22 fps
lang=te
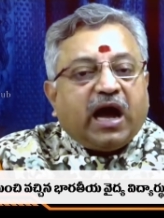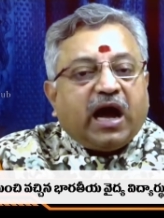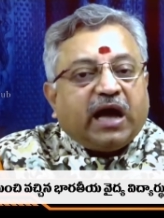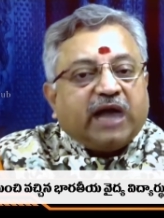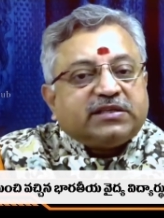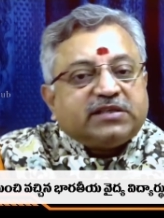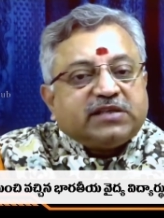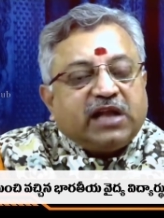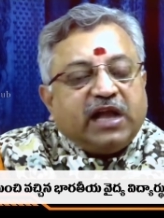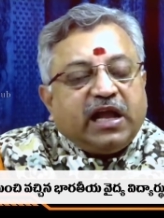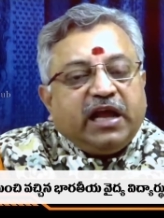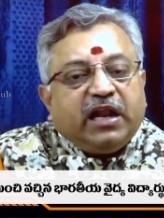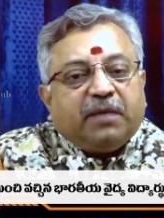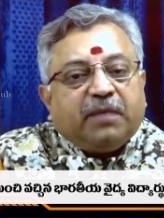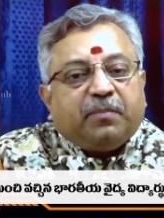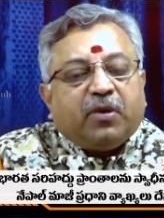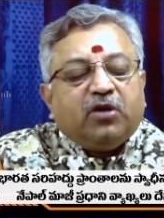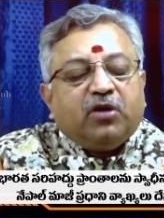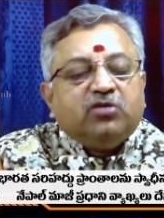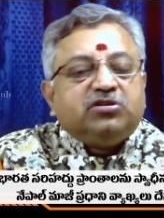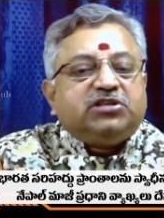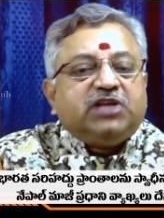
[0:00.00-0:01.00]
అసలైన
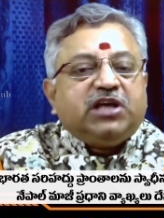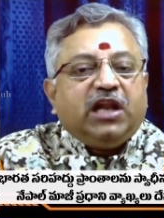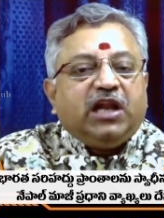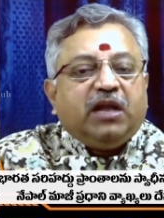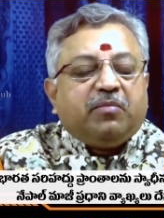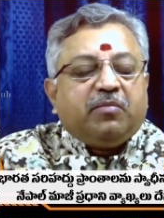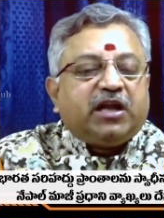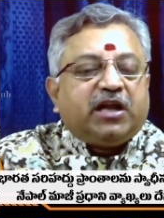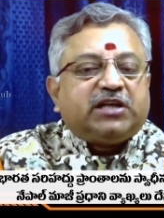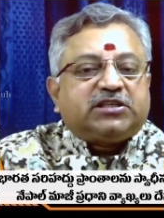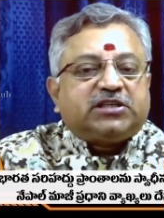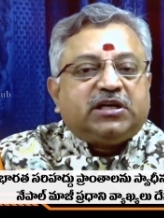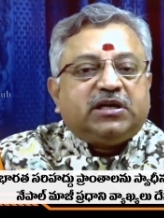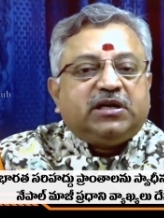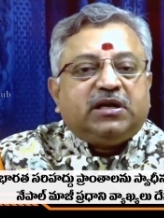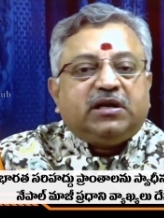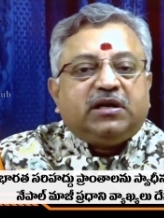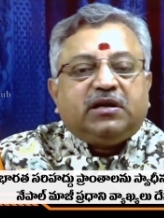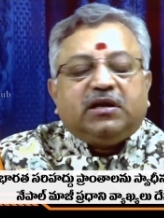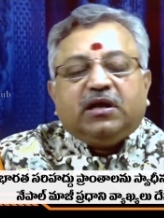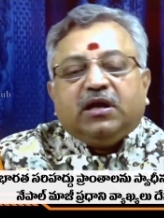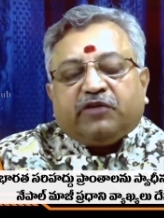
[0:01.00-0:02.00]
బలూచి లిబరేషన్
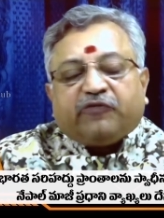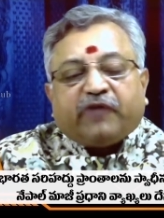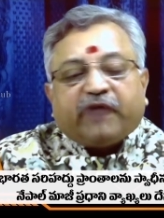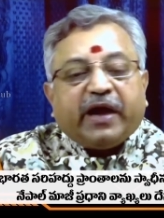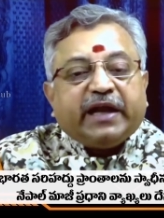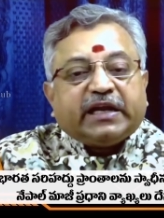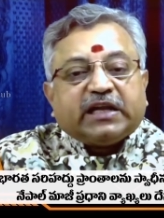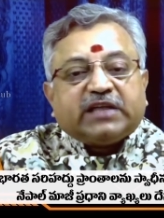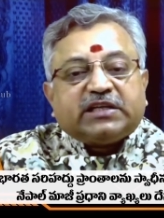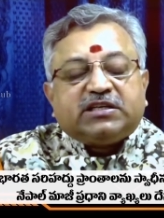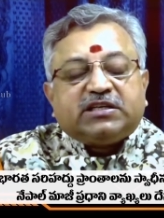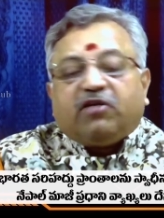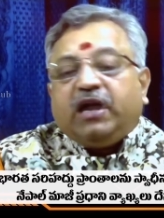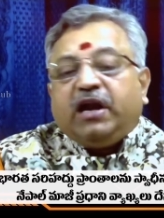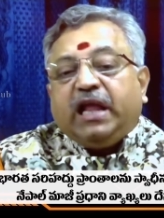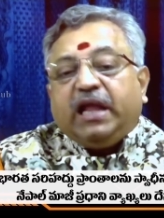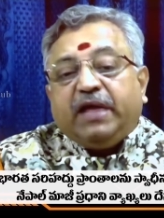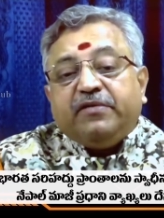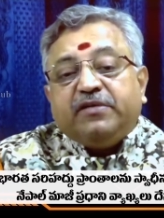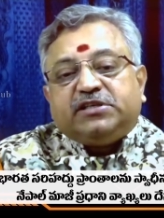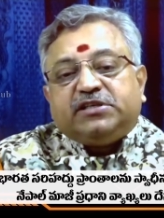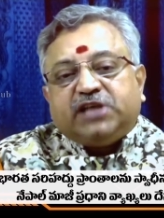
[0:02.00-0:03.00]
ఫైటర్స్ ని వాళ్ళు
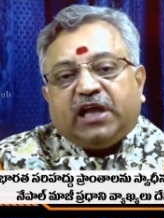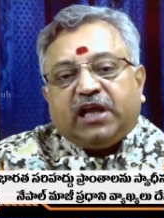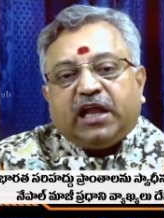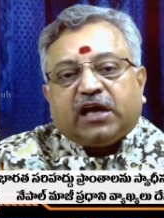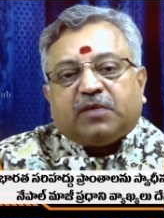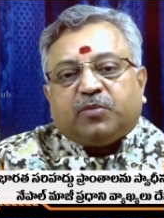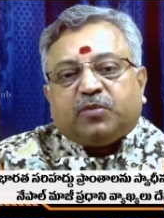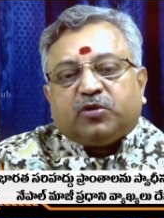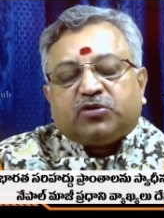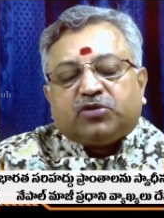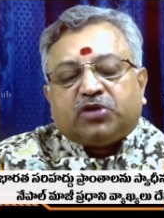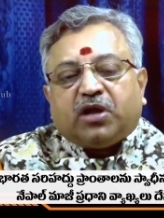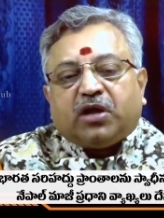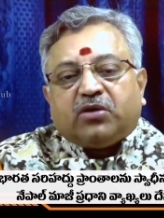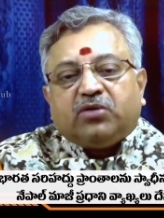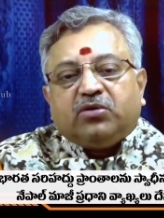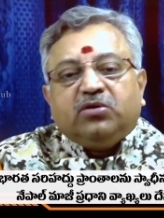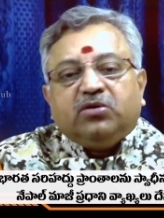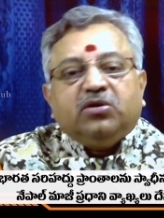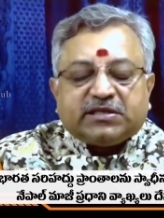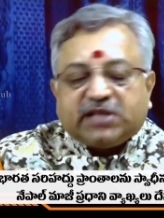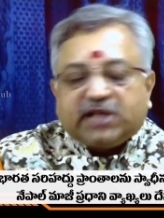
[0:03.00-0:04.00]
ఏమి
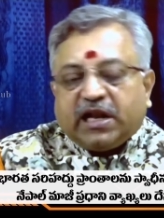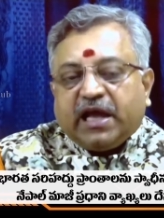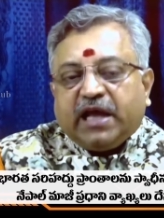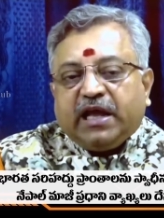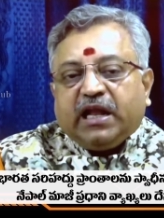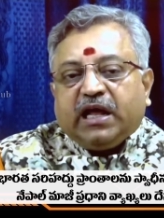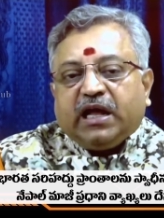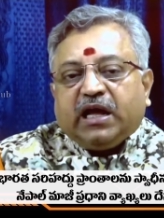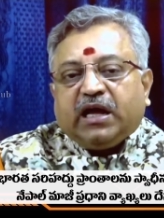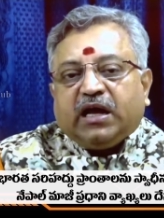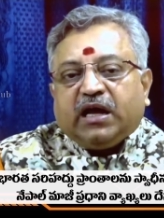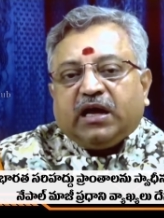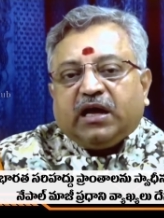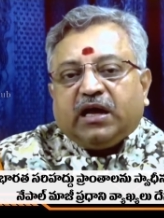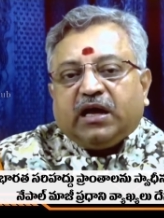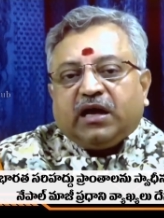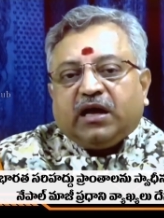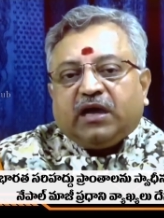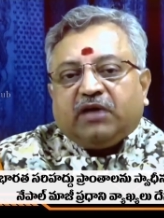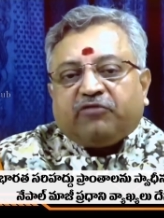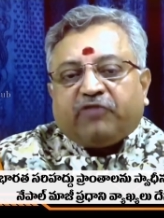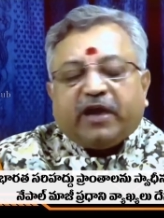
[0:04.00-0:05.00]
చేయలేకపోతున్నారు అసలైన
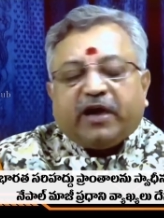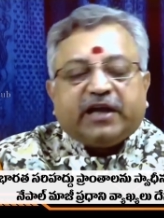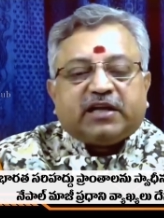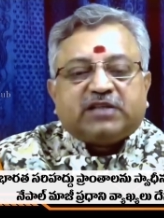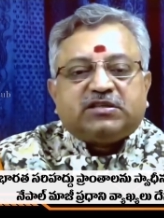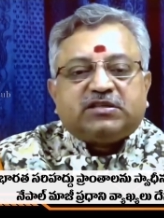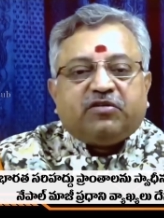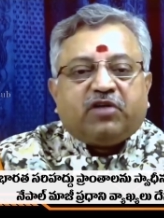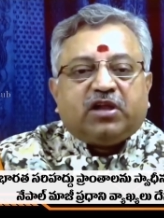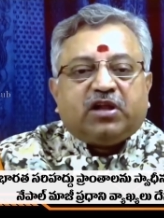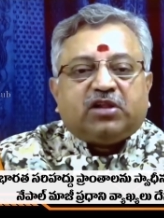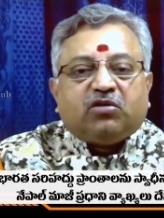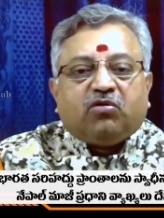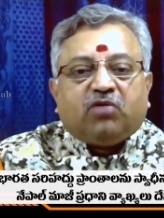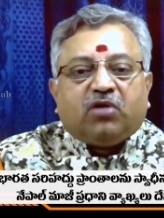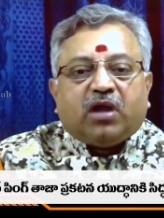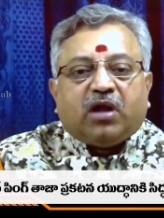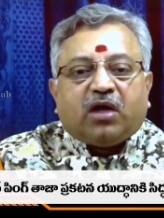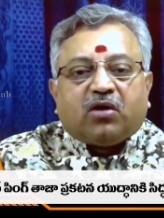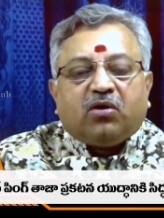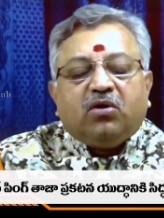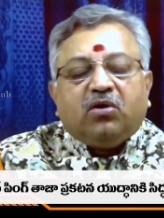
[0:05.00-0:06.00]
ఫైటర్స్ ఎవరైతే
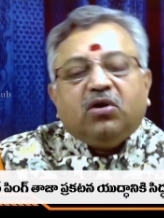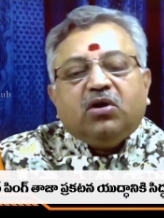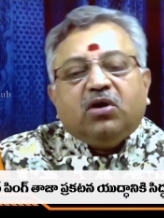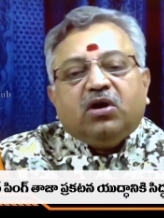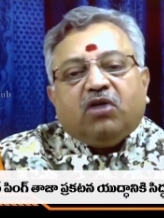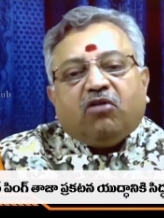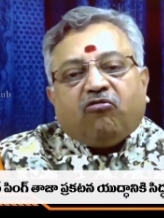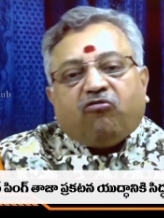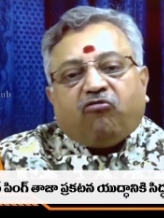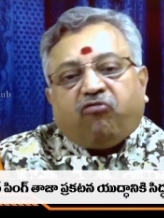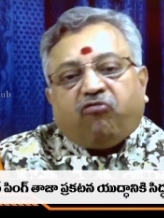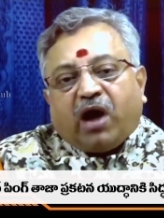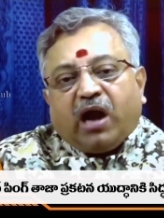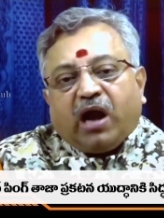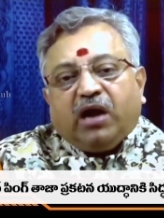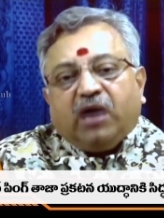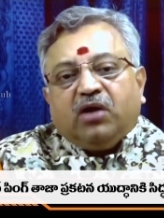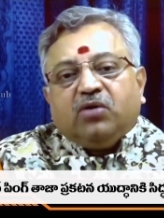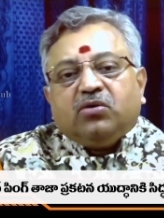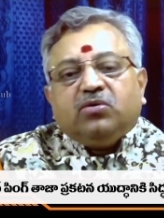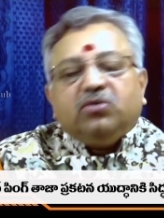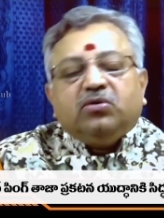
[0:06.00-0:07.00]
ఉన్నారో
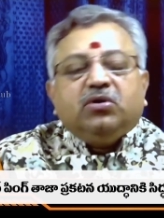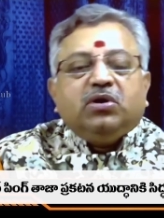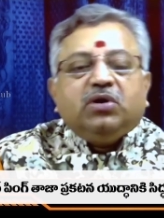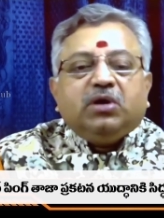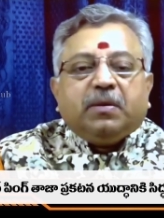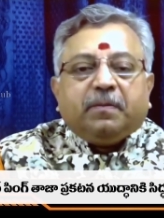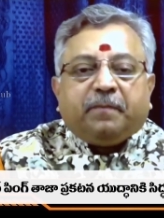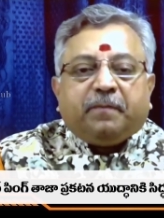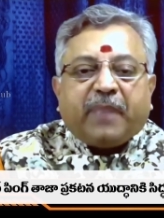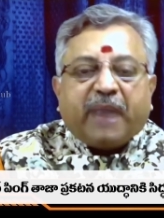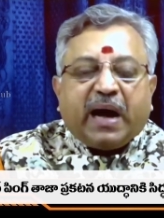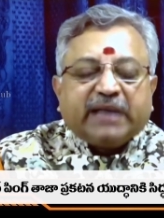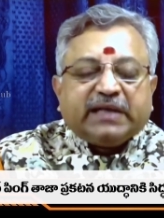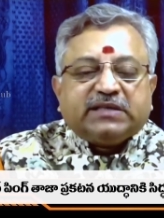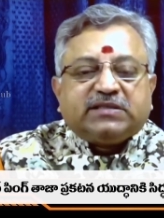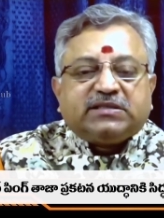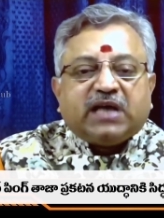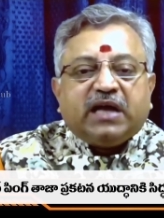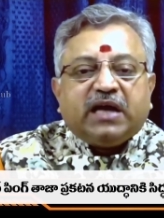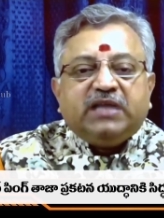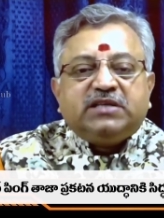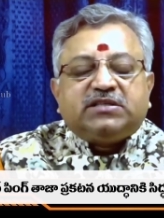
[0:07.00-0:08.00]
వాళ్ళు
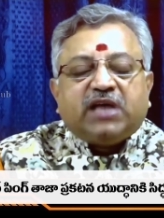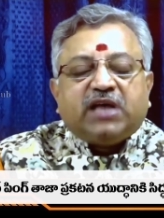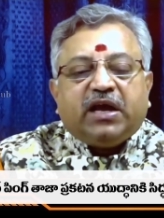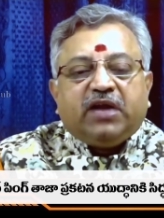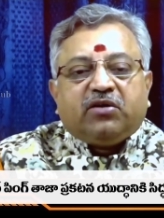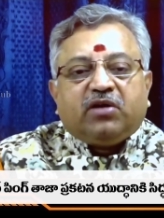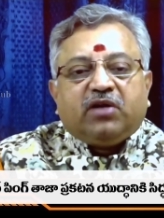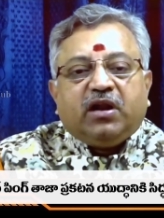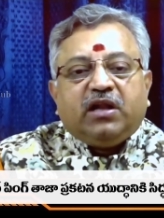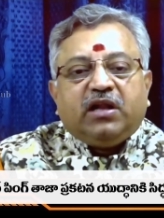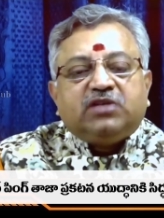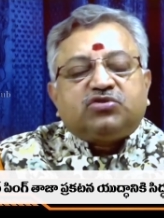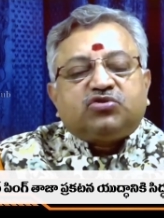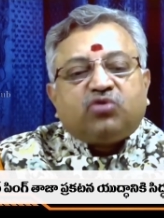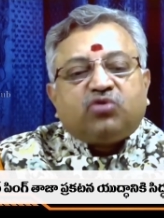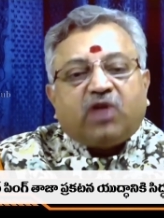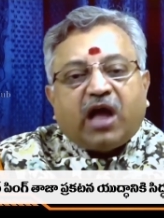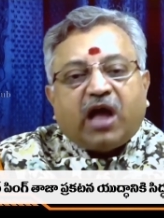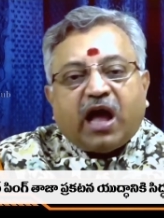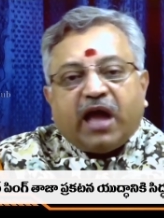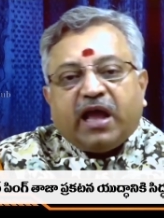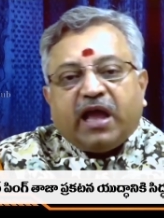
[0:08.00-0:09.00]
పాకిస్తానీ సైనికుల్ని
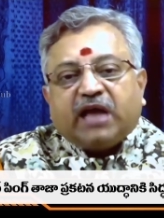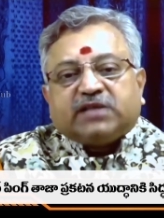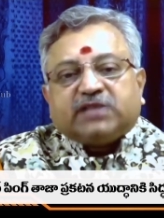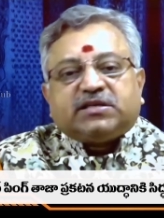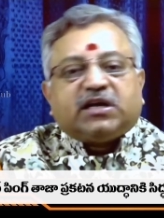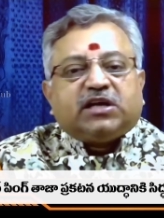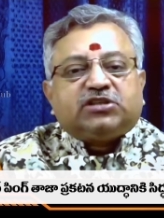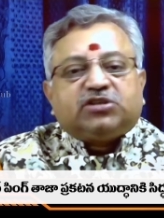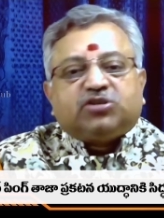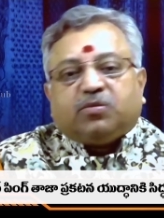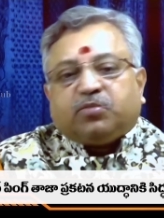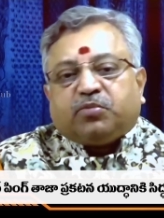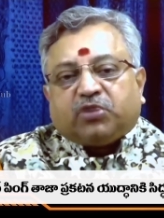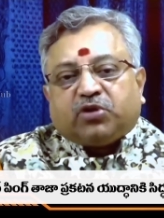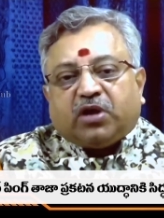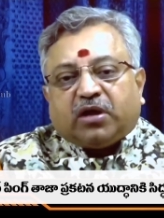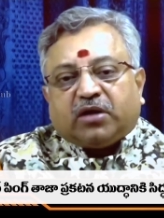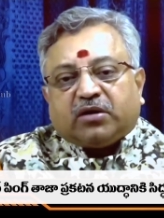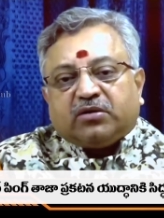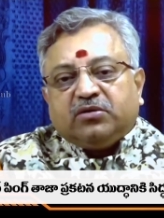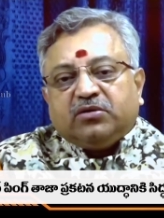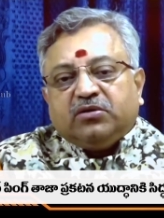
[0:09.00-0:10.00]
సునాయాసంగా
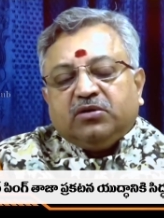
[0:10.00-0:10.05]
చంపుతున్నారు